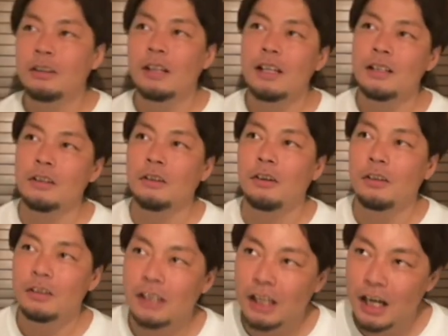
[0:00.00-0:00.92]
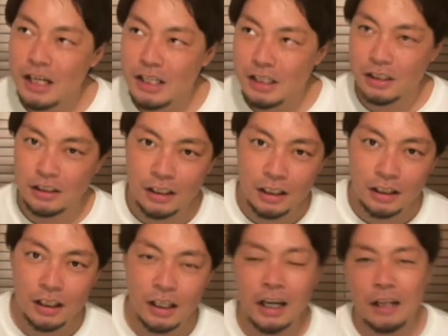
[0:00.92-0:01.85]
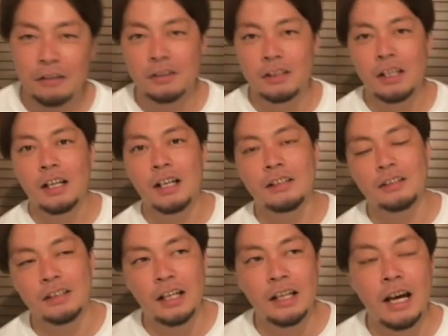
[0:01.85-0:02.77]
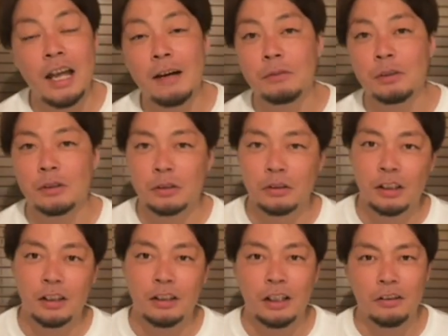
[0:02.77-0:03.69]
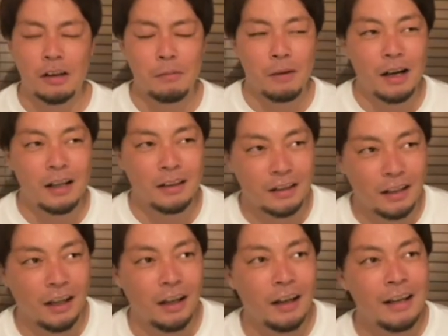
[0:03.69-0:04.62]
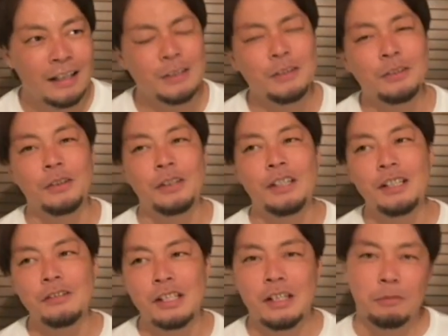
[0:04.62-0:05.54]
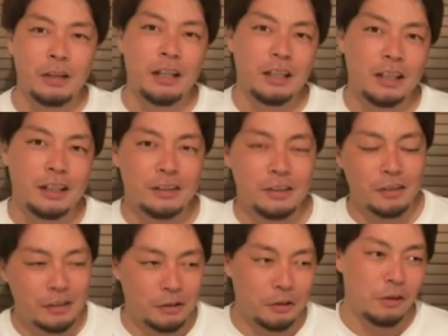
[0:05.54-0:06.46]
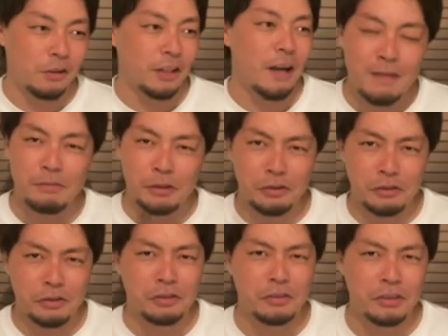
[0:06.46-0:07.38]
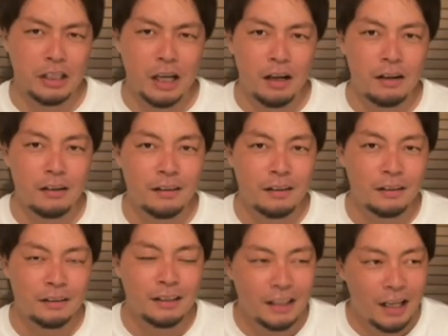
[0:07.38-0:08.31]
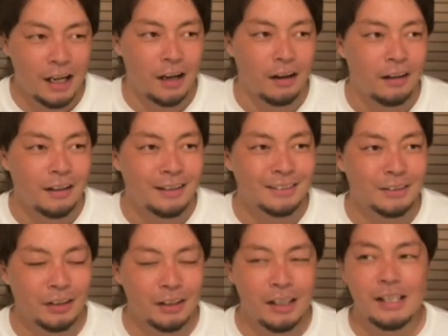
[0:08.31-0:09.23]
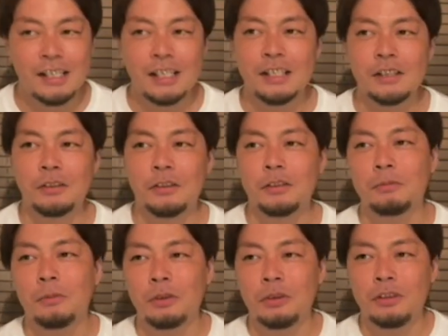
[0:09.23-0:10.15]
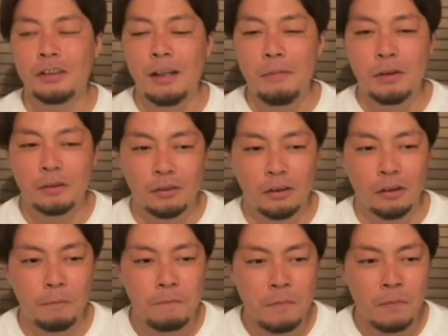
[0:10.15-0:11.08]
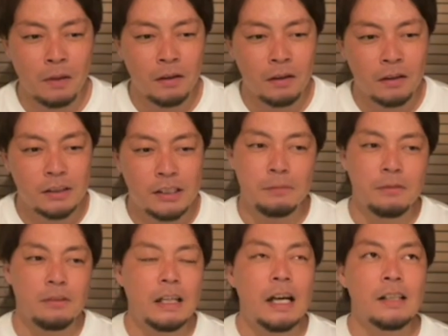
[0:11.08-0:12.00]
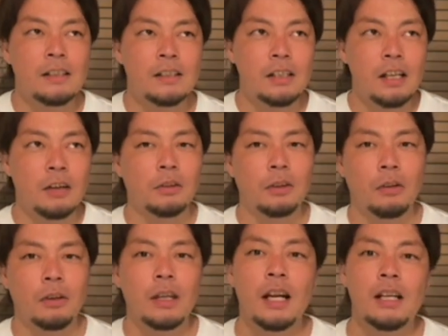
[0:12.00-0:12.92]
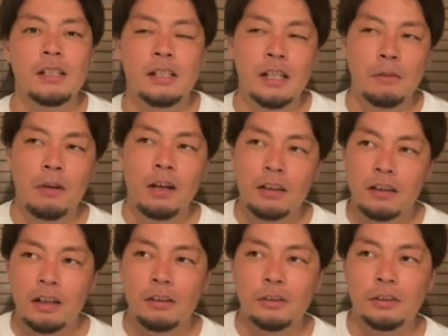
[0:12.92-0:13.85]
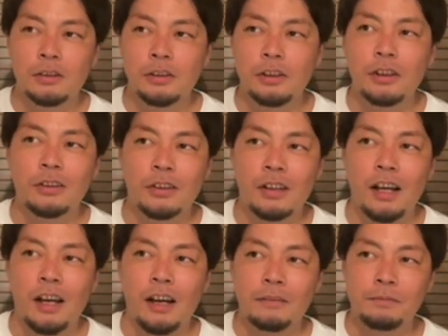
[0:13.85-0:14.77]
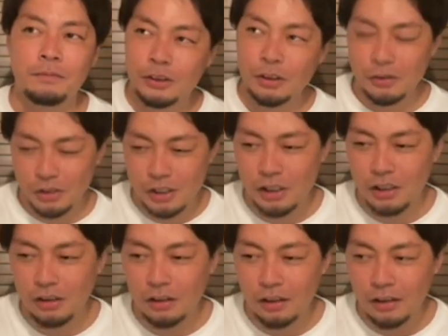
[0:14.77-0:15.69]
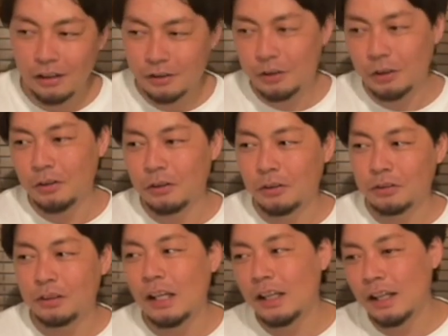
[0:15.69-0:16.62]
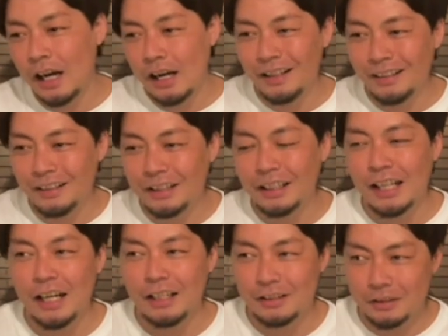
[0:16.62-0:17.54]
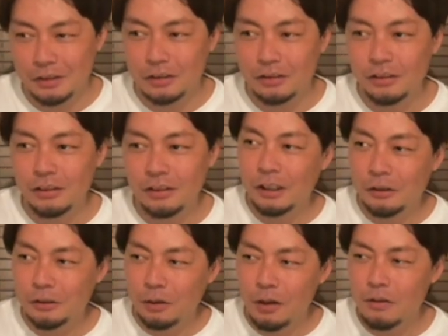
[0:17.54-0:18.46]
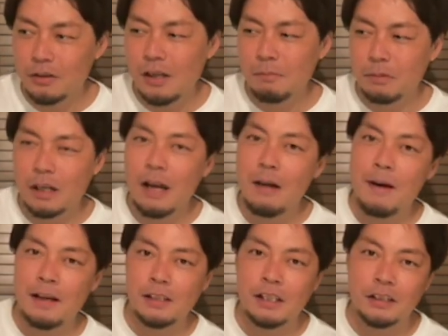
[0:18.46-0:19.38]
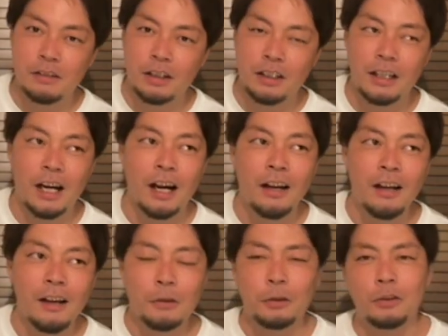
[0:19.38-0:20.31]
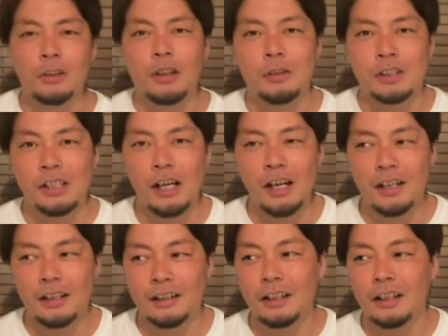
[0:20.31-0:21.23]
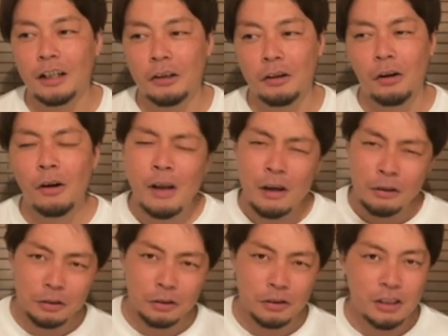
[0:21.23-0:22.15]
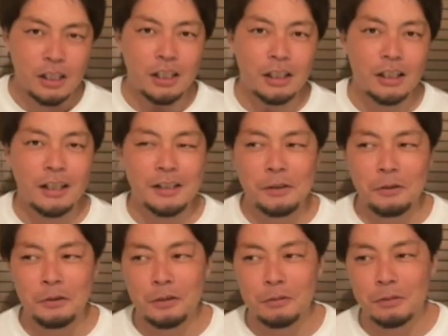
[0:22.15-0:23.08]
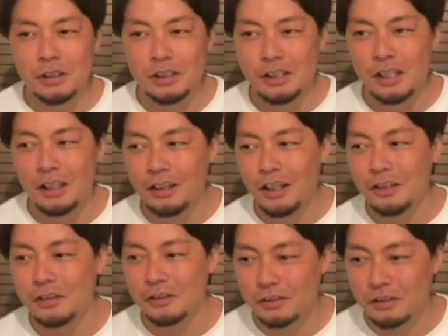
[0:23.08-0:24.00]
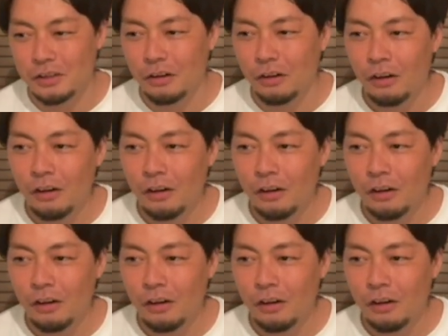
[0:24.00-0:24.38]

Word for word: 普段の社会人になってからの生活で悩むことだったりとかもあって、ちょっと息抜きにもなってたよね、そのキャンプ場作りが。ただ、それでいざ仕事を戻ってみると、自分が好きなことをやらせてもらってることによって、上司にちょっと負担がいってたりする。けど、それを全部カバーしてくれてたこととかを知らなかったんだけど、ふとしたきっかけでそういうことも知っちゃったりするんですよ。